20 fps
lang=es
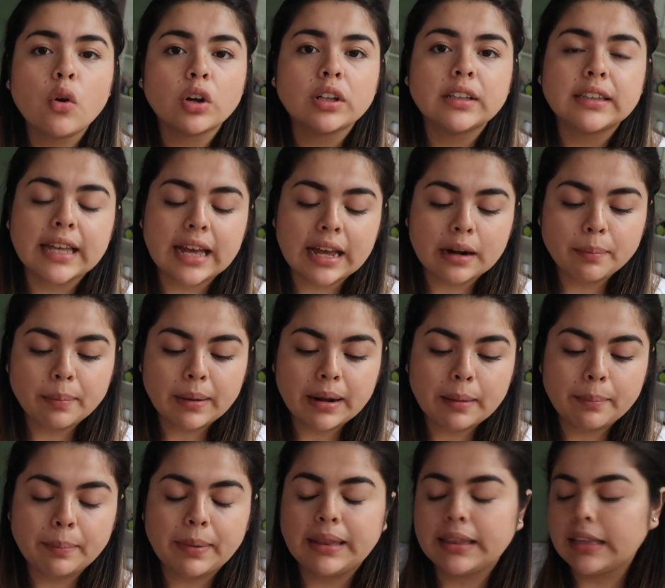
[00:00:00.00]
cortar
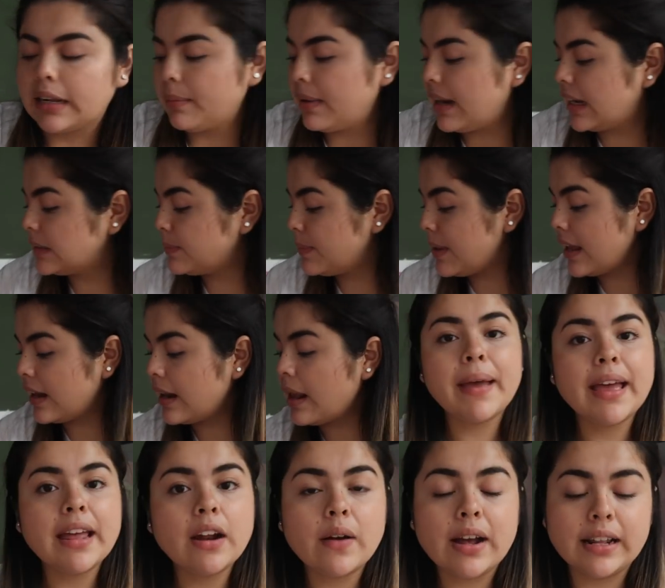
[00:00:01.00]
para pintármelas bien
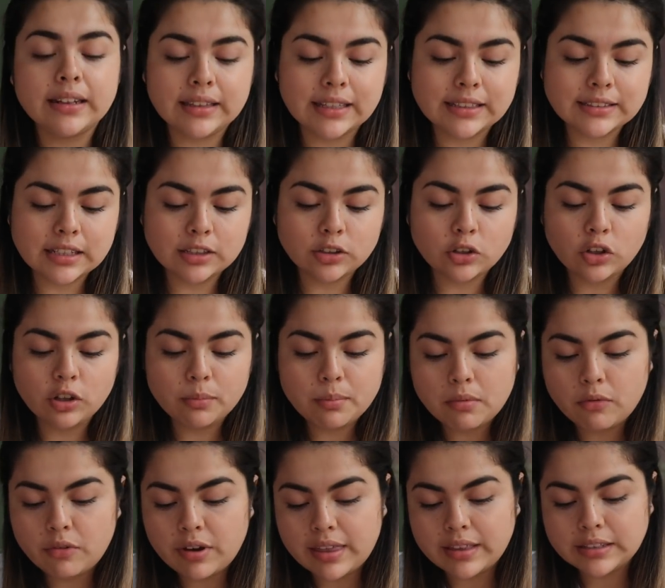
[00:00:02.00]
Pero antes de todo
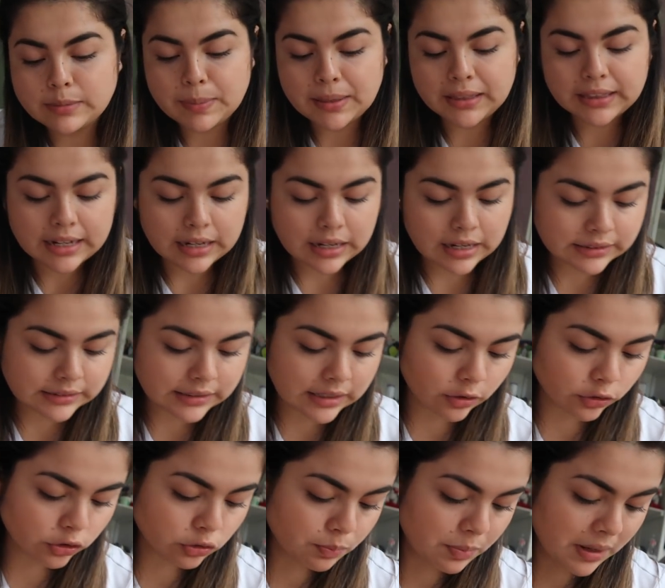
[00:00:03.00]
me voy a despintar las
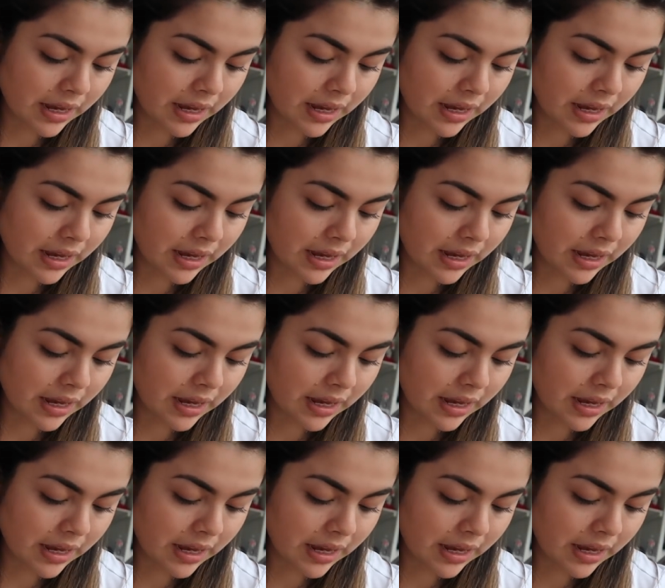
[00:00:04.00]
de los